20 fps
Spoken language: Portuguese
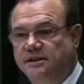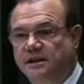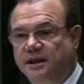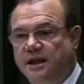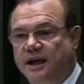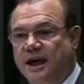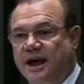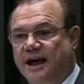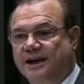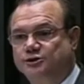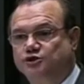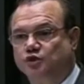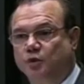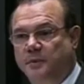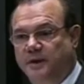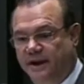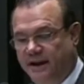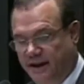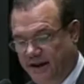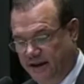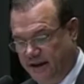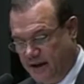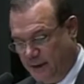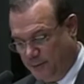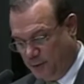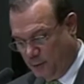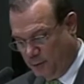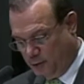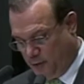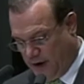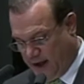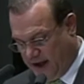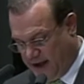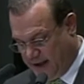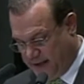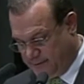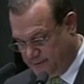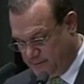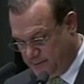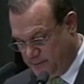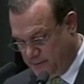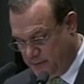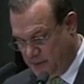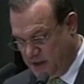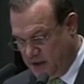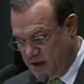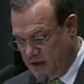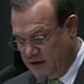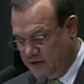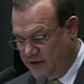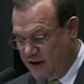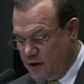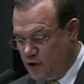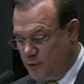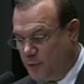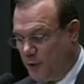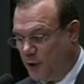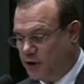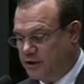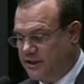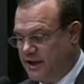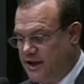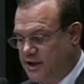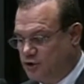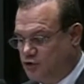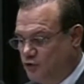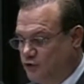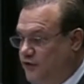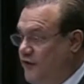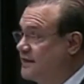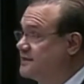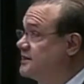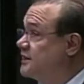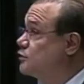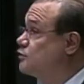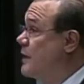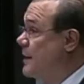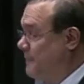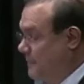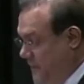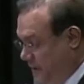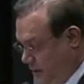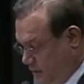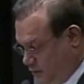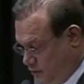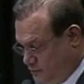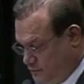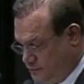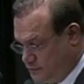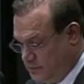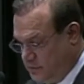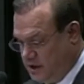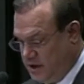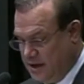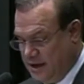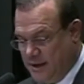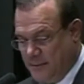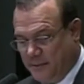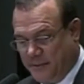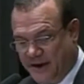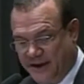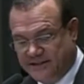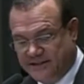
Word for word: falou de crise econômica, pedaladas fiscais e da dificuldade da